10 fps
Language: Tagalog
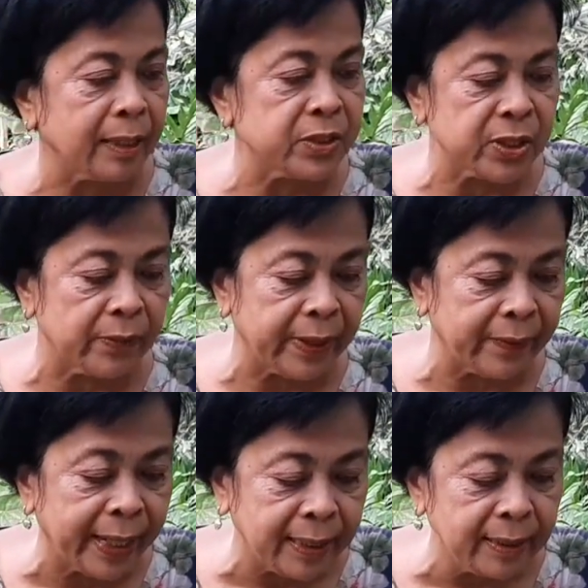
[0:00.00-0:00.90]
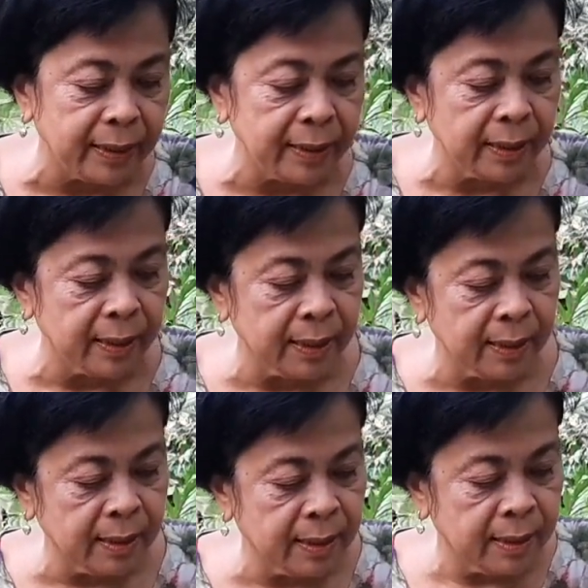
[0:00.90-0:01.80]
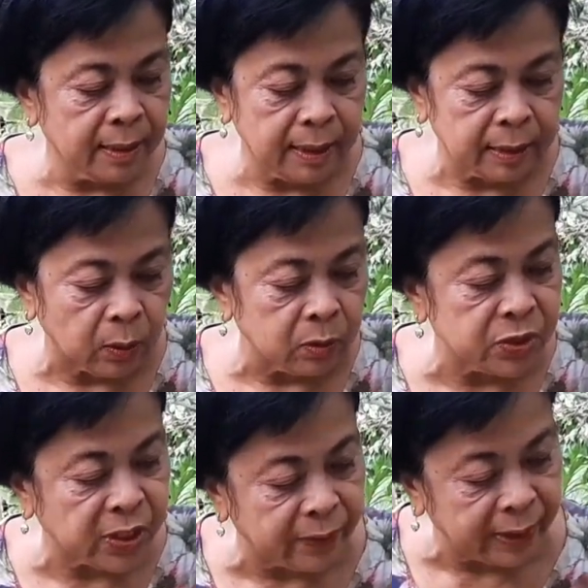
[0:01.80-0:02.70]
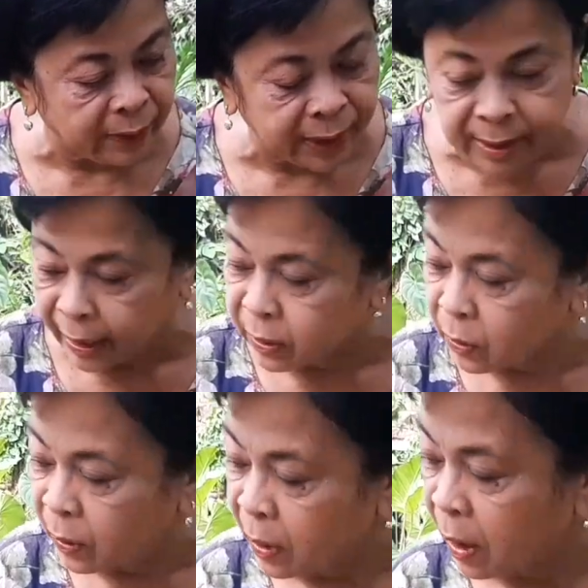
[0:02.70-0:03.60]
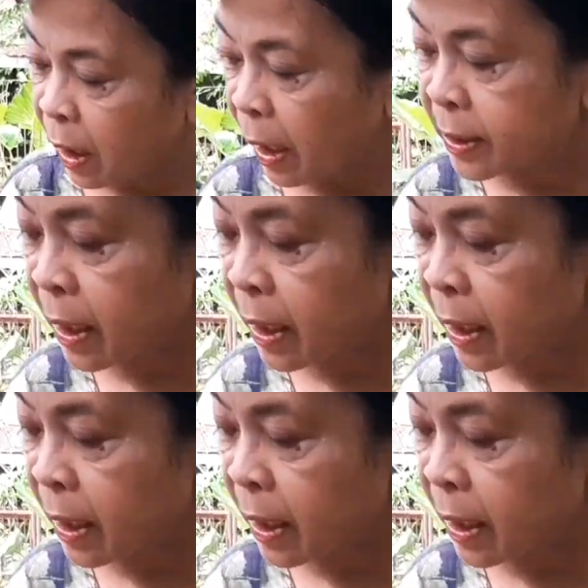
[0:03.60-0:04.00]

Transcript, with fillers: Ang cherry red, itong cherry red na ito